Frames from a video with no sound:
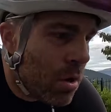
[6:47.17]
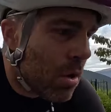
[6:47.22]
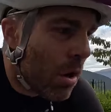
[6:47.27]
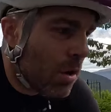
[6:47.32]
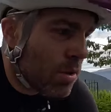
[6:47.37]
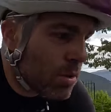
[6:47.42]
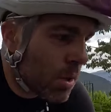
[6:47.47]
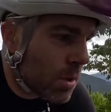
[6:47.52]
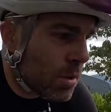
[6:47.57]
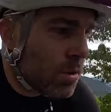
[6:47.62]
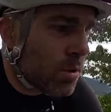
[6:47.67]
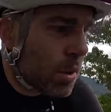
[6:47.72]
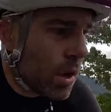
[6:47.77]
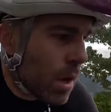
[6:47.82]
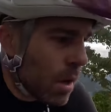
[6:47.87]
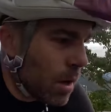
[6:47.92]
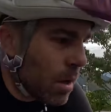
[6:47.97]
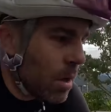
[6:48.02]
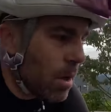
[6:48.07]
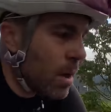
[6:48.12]
ja, es hat
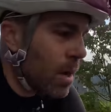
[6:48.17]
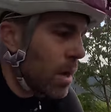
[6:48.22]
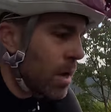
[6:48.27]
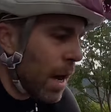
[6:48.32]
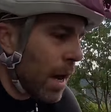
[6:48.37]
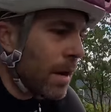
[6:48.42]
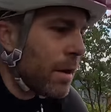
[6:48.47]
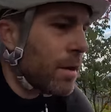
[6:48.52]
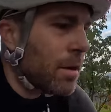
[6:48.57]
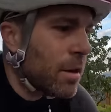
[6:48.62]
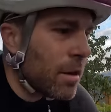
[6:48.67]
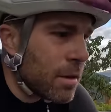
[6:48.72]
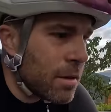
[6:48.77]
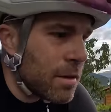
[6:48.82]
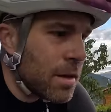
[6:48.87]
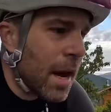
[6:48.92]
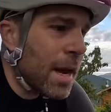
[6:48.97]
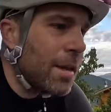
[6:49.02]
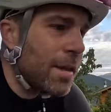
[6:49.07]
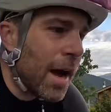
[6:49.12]
sogar leicht,
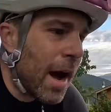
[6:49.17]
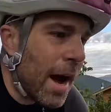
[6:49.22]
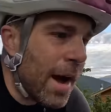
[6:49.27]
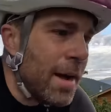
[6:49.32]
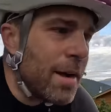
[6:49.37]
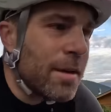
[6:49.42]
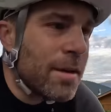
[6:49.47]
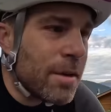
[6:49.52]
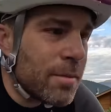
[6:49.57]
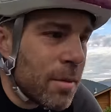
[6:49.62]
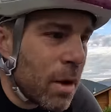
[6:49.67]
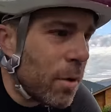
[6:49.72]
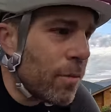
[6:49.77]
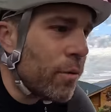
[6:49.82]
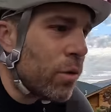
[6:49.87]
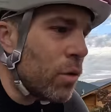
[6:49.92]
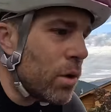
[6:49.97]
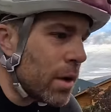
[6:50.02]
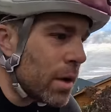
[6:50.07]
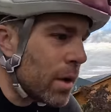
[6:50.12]
leicht geheilt immer,
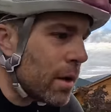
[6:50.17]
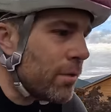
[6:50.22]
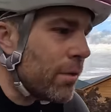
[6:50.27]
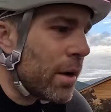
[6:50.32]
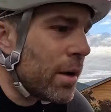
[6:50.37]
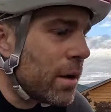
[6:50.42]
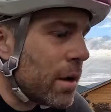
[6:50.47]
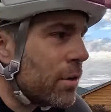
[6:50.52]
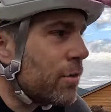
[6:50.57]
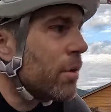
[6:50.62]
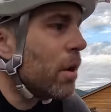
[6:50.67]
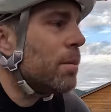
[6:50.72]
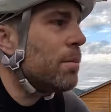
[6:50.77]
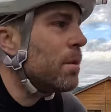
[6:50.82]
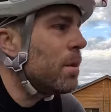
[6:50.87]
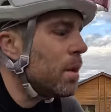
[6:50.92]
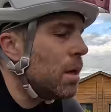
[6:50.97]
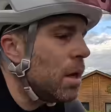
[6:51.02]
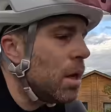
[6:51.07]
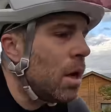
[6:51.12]
obwohl ich ja weitergefahren
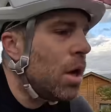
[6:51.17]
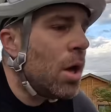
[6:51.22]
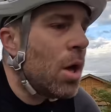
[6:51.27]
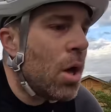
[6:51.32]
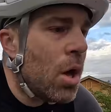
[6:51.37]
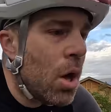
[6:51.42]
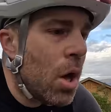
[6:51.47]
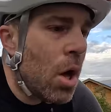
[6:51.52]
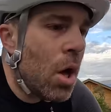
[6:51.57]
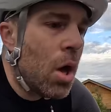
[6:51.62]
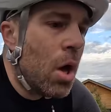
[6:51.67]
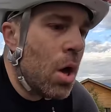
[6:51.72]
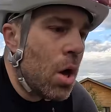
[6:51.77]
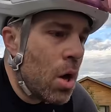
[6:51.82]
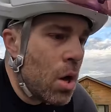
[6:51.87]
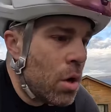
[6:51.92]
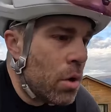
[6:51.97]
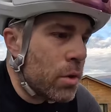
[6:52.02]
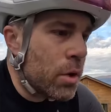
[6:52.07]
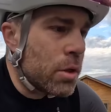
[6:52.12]
bin.
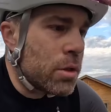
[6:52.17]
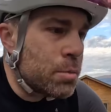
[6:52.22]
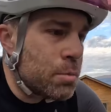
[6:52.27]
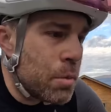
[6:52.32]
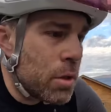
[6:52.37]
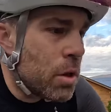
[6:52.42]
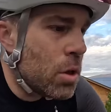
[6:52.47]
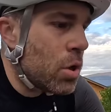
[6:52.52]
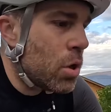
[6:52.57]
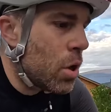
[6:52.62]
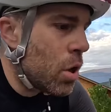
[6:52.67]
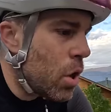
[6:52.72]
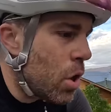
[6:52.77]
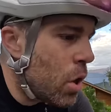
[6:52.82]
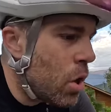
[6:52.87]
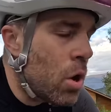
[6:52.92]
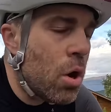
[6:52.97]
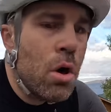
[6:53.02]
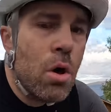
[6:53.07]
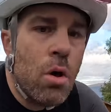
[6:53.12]
Und jetzt bin ich
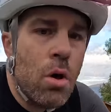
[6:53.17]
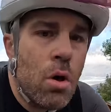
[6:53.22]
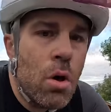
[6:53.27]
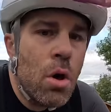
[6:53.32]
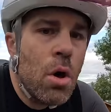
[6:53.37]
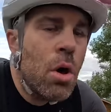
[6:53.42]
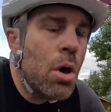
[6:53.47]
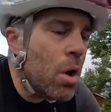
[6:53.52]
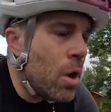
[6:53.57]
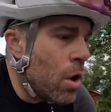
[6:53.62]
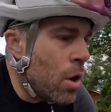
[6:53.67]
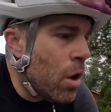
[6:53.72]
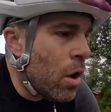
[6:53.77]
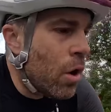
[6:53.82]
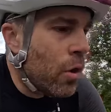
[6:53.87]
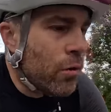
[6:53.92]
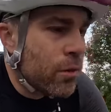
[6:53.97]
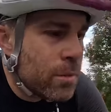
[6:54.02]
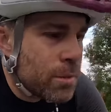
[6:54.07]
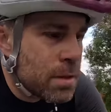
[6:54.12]

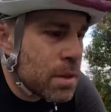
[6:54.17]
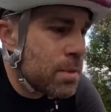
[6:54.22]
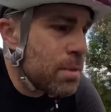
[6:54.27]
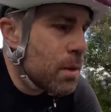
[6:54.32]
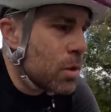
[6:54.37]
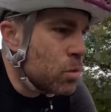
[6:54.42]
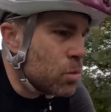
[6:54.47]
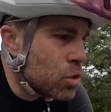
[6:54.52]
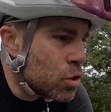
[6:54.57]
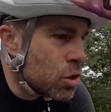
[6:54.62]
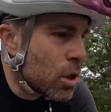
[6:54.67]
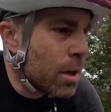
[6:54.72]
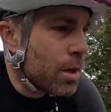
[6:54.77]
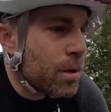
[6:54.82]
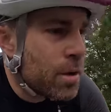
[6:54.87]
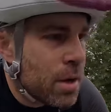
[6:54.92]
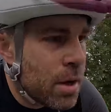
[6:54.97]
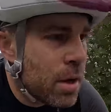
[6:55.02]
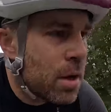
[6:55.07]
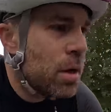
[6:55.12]
auf einem ziemlich guten
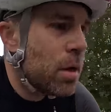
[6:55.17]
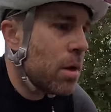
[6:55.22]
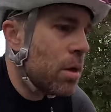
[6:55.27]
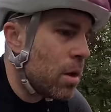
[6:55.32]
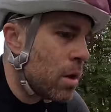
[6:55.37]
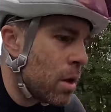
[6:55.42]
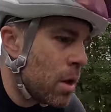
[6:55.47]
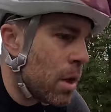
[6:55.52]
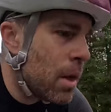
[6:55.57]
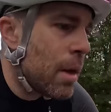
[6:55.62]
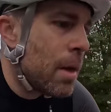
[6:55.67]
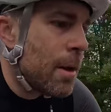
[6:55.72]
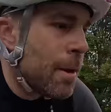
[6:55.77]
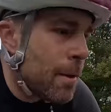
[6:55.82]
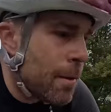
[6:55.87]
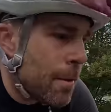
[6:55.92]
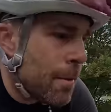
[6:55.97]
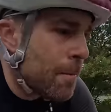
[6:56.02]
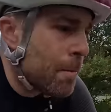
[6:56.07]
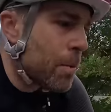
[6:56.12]
Stand.
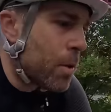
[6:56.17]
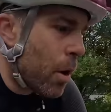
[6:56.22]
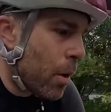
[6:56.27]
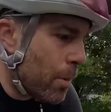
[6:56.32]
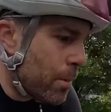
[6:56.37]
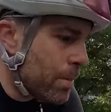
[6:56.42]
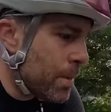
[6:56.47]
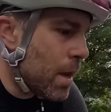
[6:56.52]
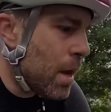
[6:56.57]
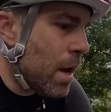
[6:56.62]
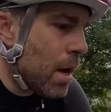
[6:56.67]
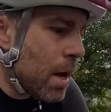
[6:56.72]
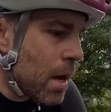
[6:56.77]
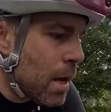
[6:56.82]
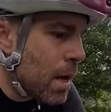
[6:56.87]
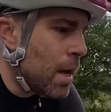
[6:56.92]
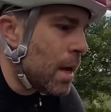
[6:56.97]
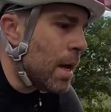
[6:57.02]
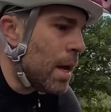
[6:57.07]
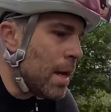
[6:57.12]
Ja,
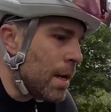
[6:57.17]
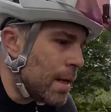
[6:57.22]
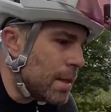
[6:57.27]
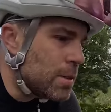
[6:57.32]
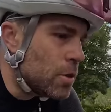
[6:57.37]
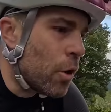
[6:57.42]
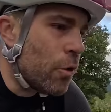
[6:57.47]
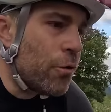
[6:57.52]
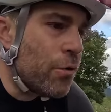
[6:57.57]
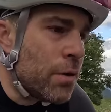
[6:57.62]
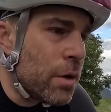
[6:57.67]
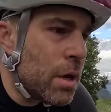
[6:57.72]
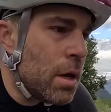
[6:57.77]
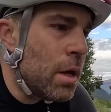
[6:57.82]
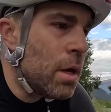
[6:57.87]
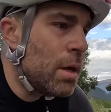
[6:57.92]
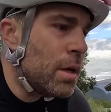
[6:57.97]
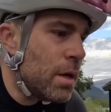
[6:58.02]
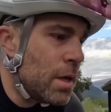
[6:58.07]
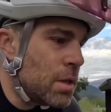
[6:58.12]
Nichts offen,
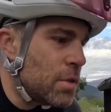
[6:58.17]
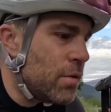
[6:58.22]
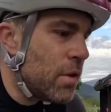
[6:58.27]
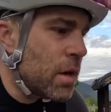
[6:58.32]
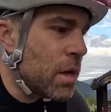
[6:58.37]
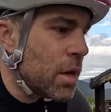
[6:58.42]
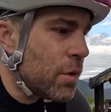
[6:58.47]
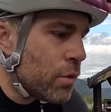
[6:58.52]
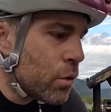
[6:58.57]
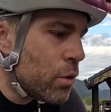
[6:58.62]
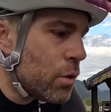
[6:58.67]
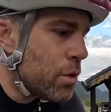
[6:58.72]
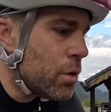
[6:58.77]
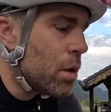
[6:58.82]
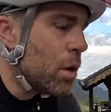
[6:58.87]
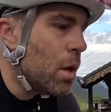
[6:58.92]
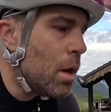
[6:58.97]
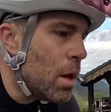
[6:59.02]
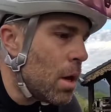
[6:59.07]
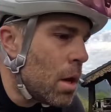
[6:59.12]
nichts wirklich
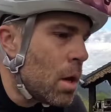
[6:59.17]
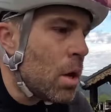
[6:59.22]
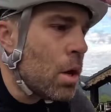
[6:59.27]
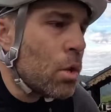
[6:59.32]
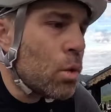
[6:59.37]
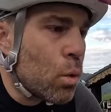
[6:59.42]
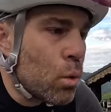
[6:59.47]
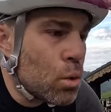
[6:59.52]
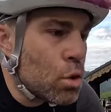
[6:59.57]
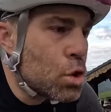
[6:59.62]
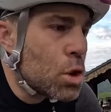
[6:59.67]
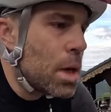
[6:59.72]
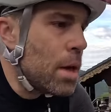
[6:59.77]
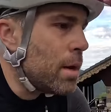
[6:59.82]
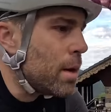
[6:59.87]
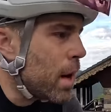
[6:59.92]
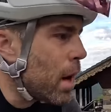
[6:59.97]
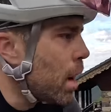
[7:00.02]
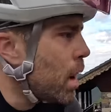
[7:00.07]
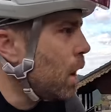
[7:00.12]
wund.
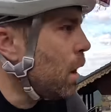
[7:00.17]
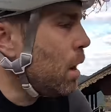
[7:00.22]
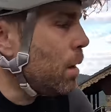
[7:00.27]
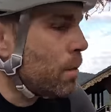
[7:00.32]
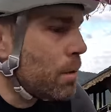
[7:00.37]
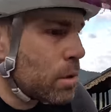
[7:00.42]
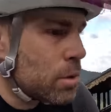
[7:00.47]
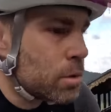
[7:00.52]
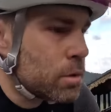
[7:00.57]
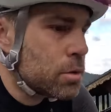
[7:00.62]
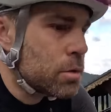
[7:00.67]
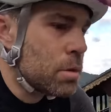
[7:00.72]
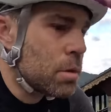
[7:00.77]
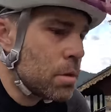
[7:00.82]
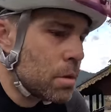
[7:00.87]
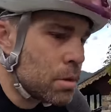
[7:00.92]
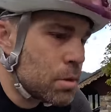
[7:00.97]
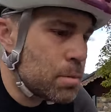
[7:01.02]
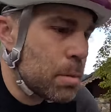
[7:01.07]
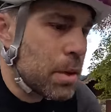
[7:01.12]
Druckstellen ja, aber das,
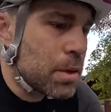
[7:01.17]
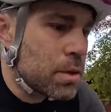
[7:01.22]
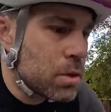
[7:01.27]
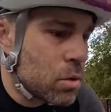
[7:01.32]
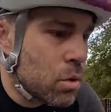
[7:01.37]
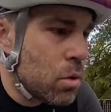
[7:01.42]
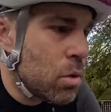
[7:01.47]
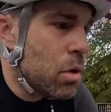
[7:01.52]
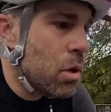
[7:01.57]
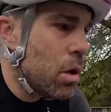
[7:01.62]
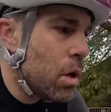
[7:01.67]
das passt so.